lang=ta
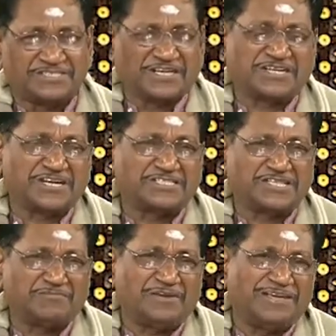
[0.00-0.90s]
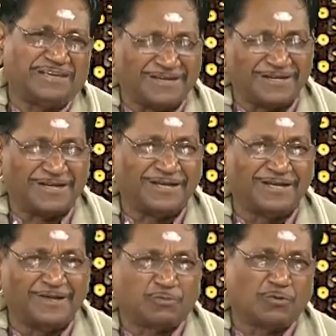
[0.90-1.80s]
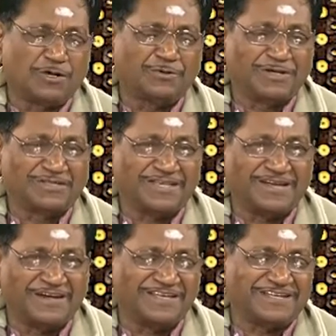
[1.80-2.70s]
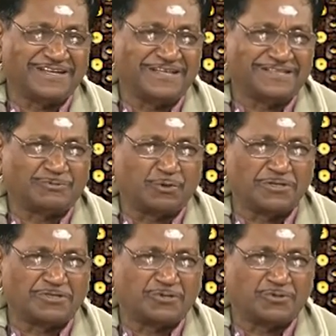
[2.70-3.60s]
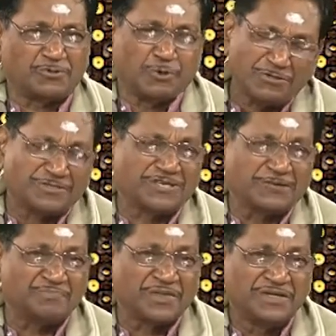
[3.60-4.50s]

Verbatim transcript: சக்கச்சவேர் என்ற குங்குமத்தை அடிக்கடி தோய்த்து தோய்த்து